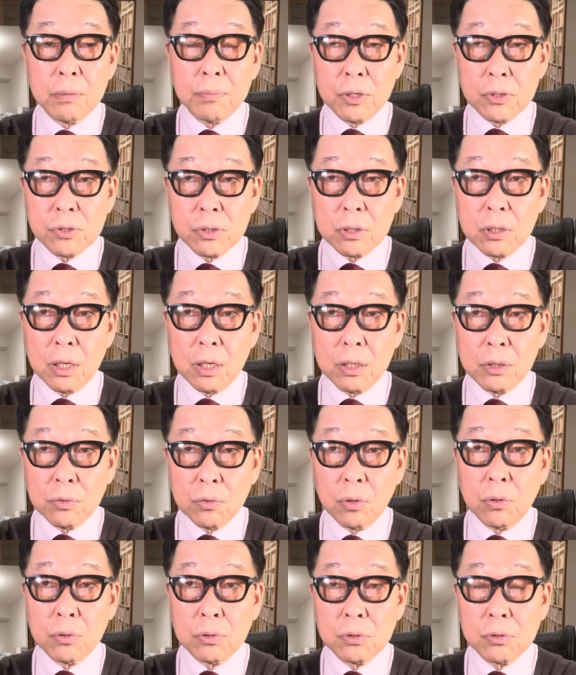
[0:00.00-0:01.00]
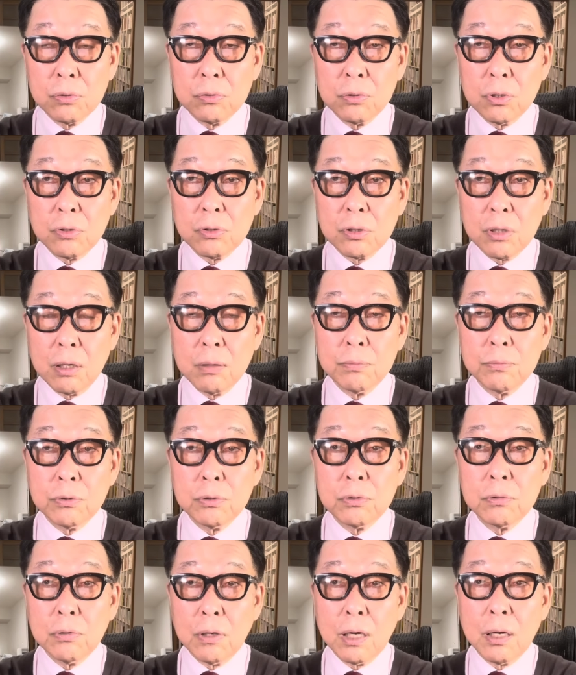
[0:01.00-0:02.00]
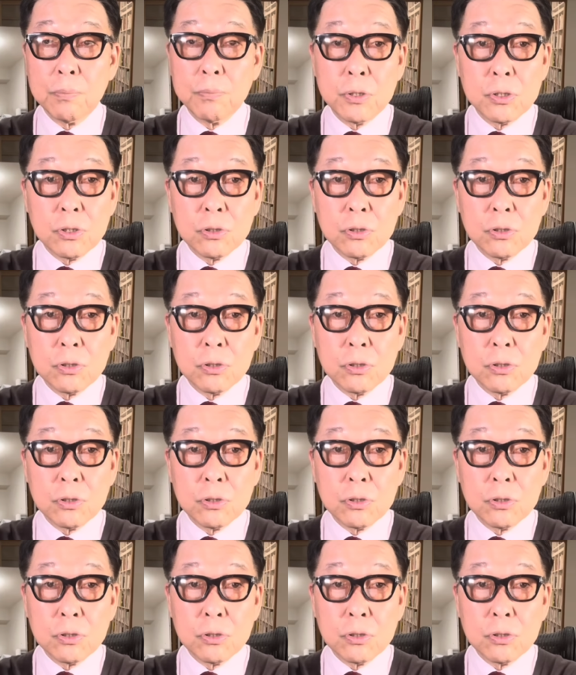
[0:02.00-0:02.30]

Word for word: まあ、しっかりと数日間分は備